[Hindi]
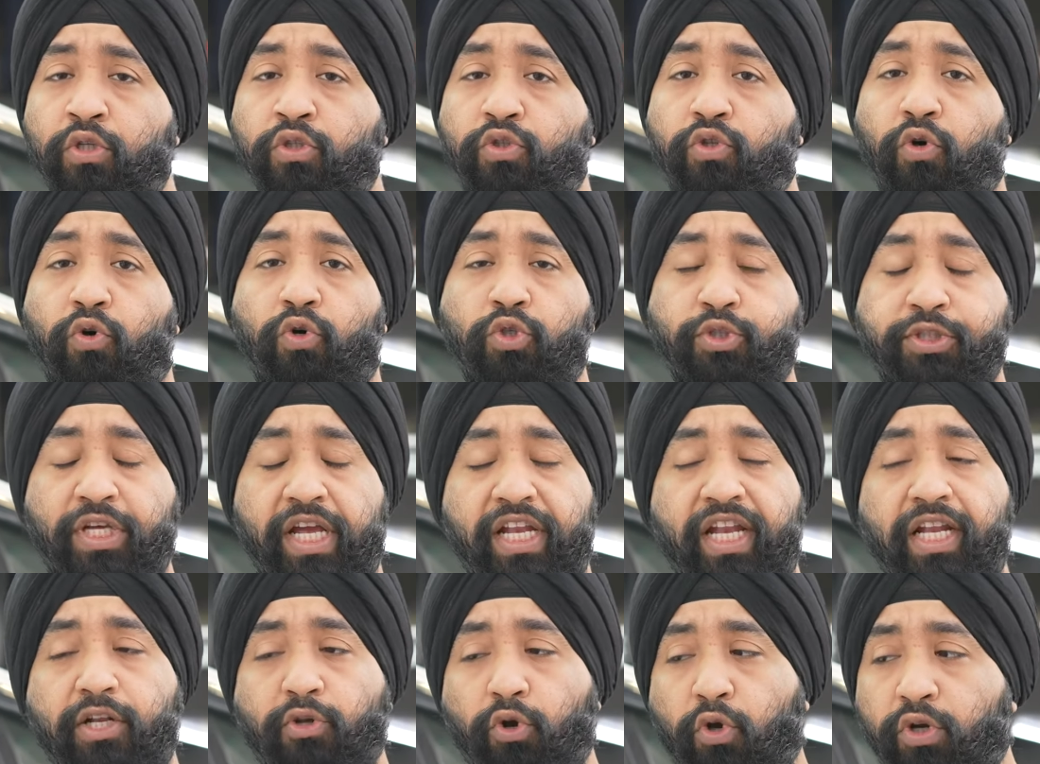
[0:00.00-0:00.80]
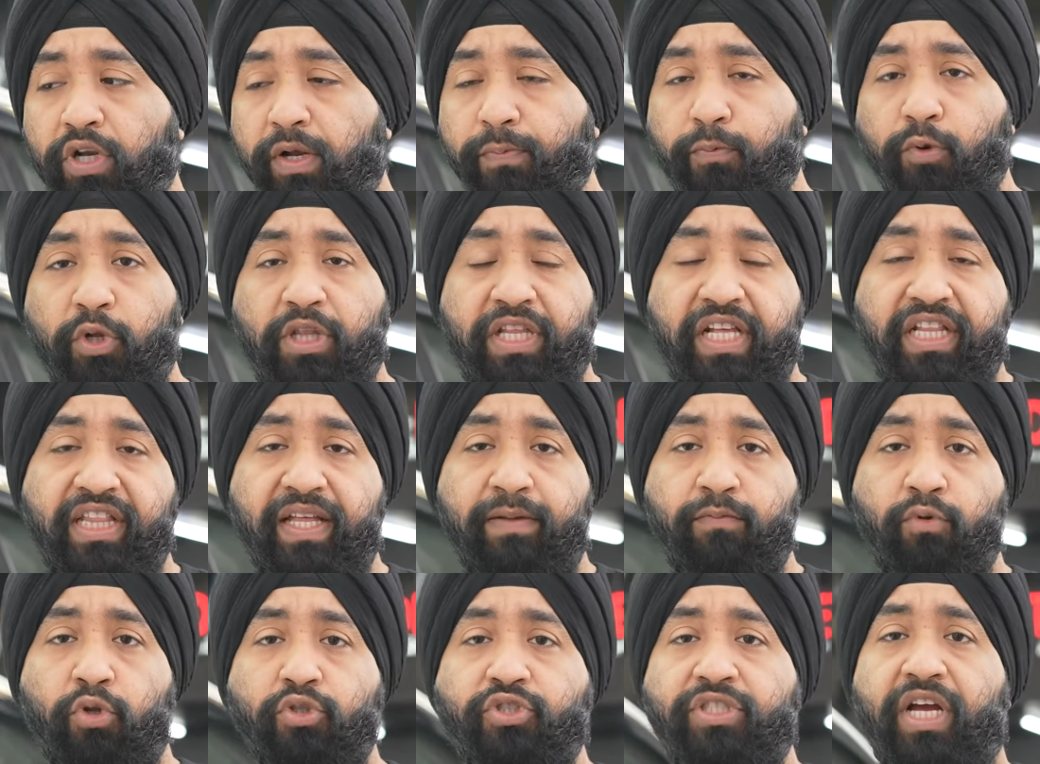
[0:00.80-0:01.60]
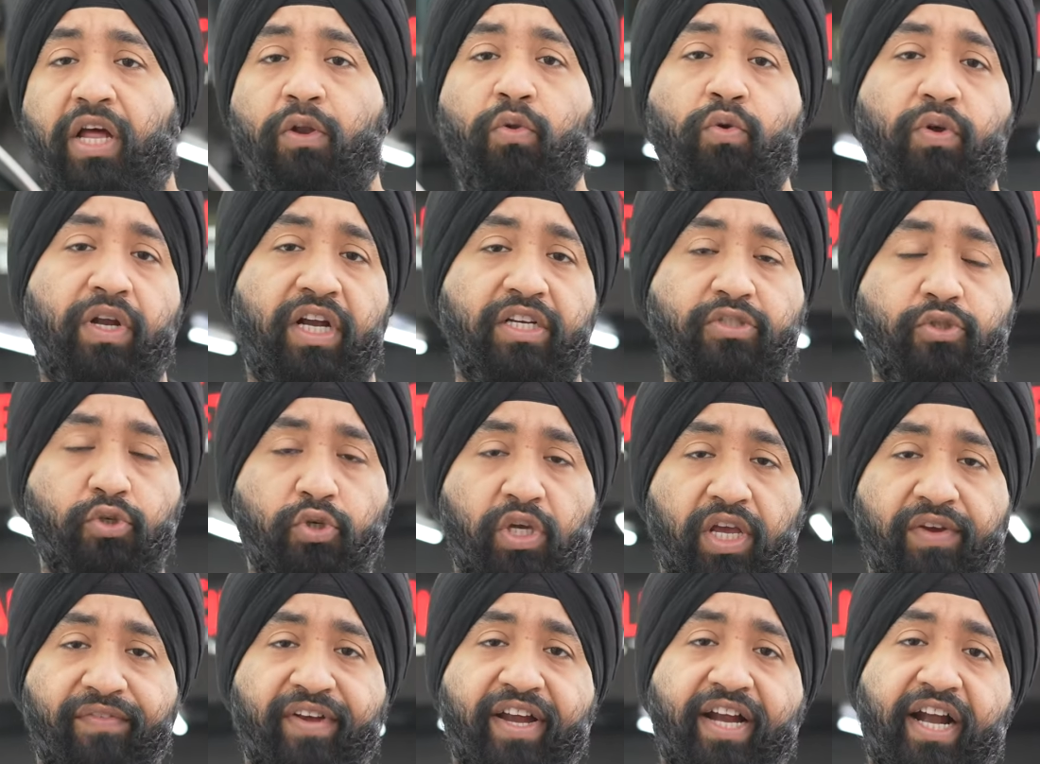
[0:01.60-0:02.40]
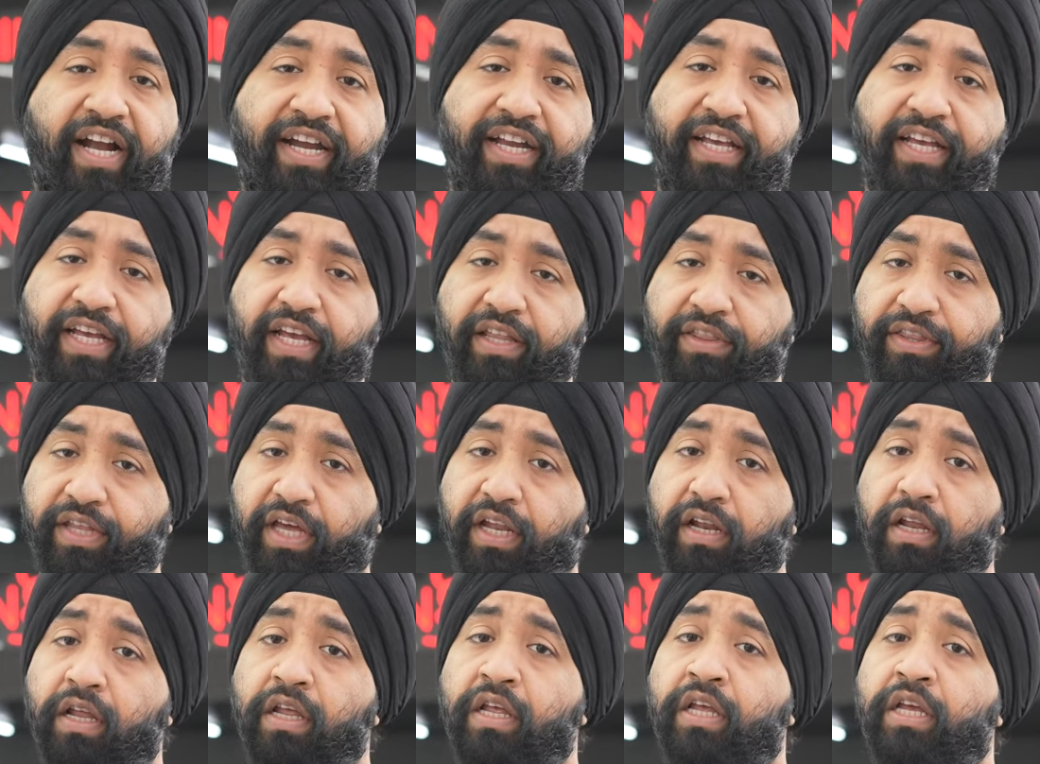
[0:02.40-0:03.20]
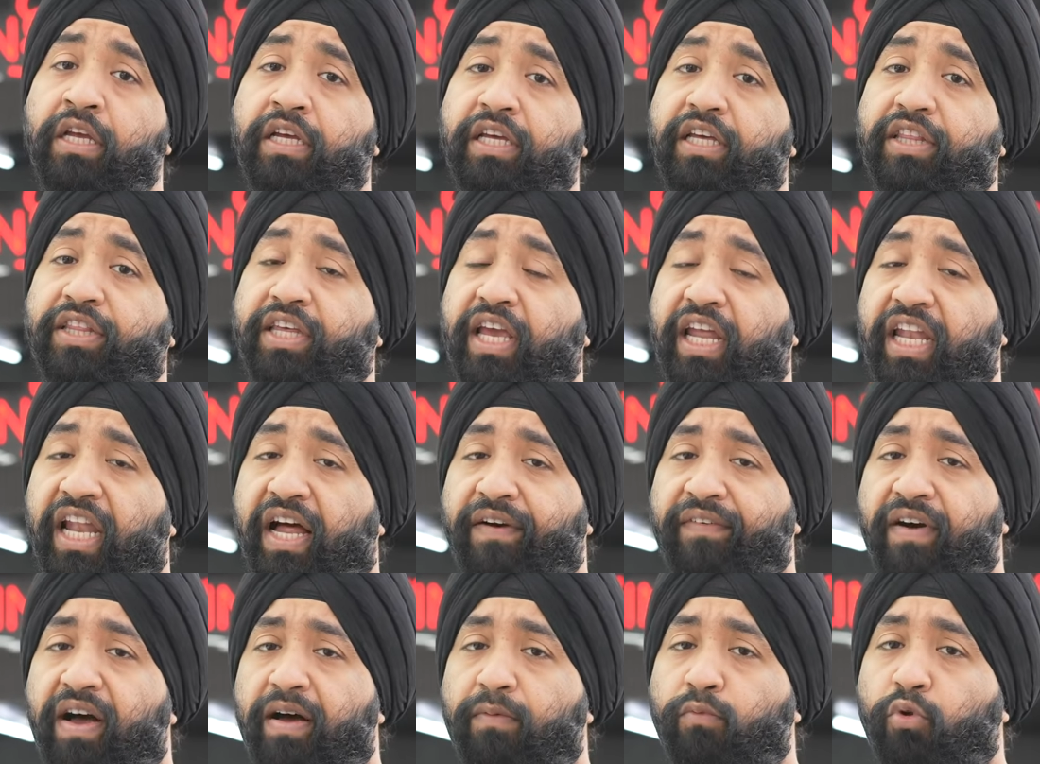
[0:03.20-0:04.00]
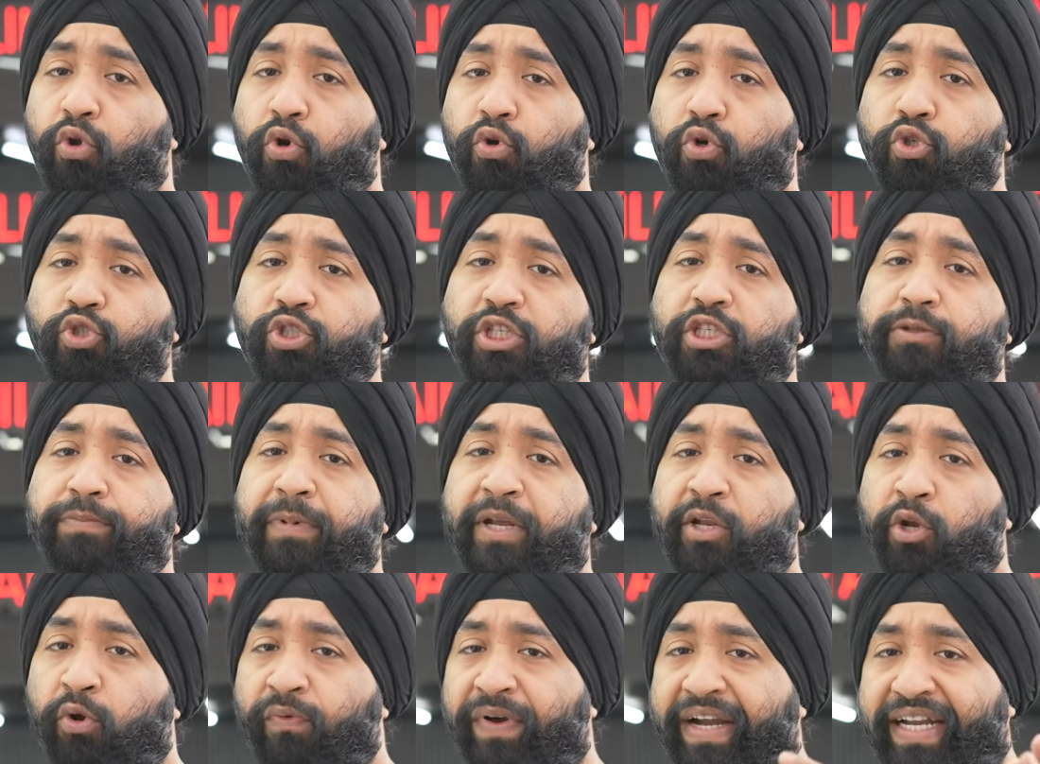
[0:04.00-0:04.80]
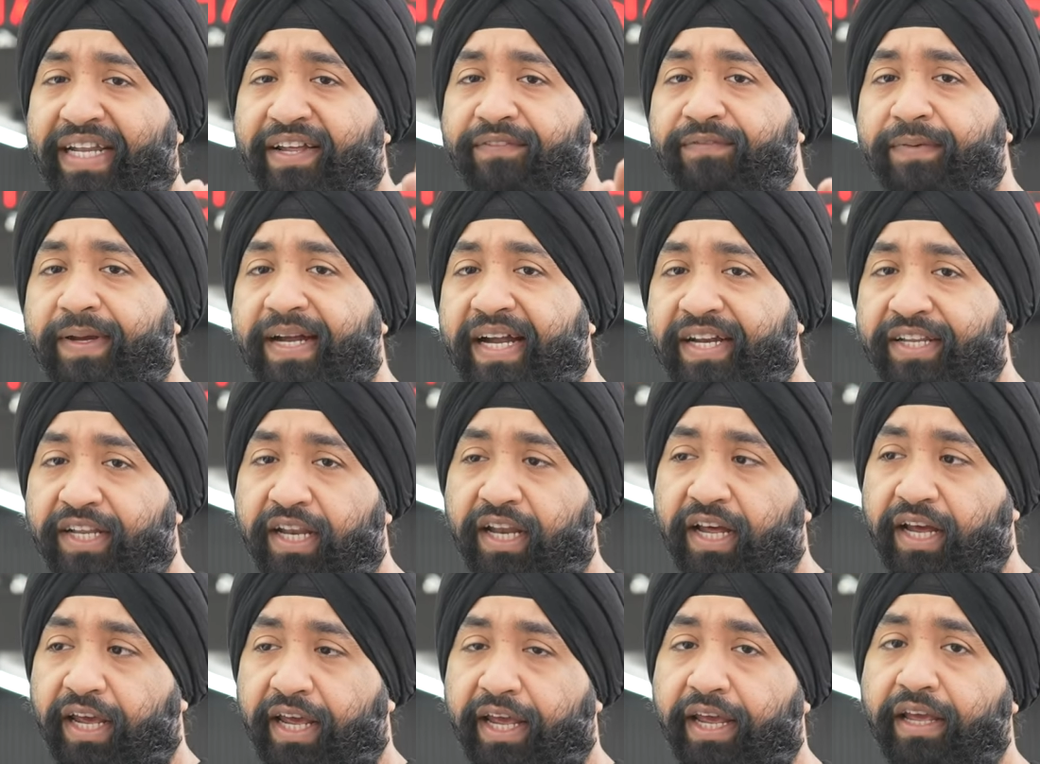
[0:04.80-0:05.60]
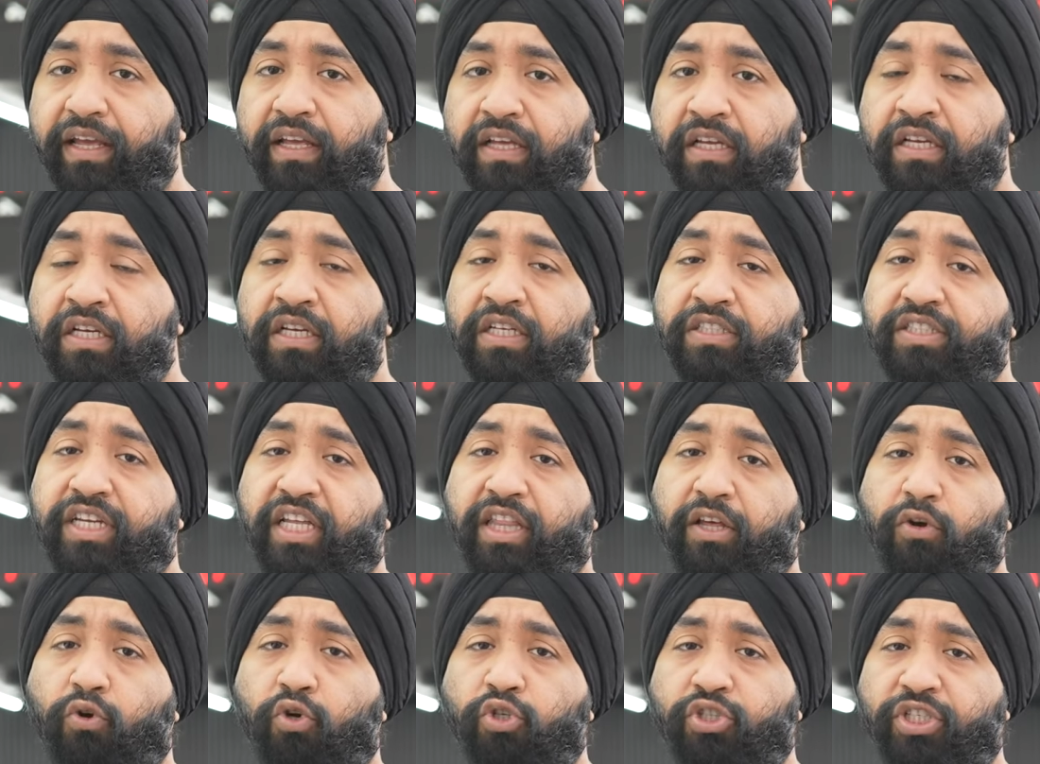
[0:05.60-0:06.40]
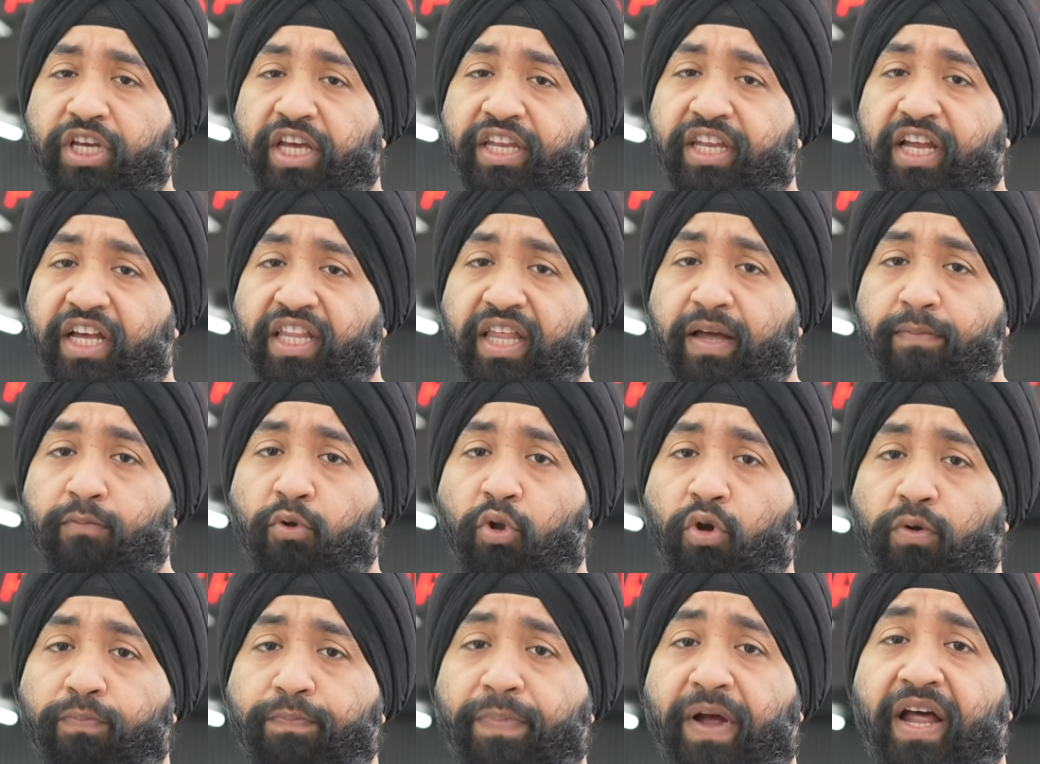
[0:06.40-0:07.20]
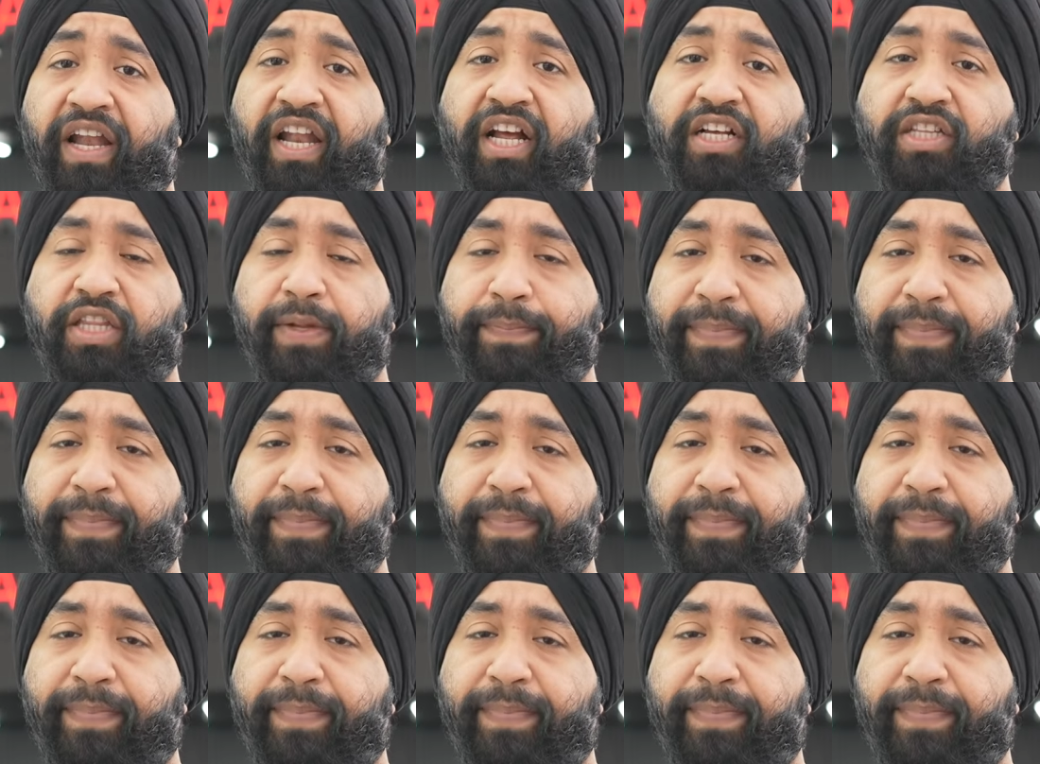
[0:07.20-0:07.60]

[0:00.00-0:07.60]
तो उसके लिए टोटल प्रोसेस हम लोग चालू कर चुके हैं गाड़ी के अंदर इसके अलावा हम लोग कुछ इसमें इनोवेटिव भी करने लगे हैं जैसे कुछ एरियाज हम लोग अलग से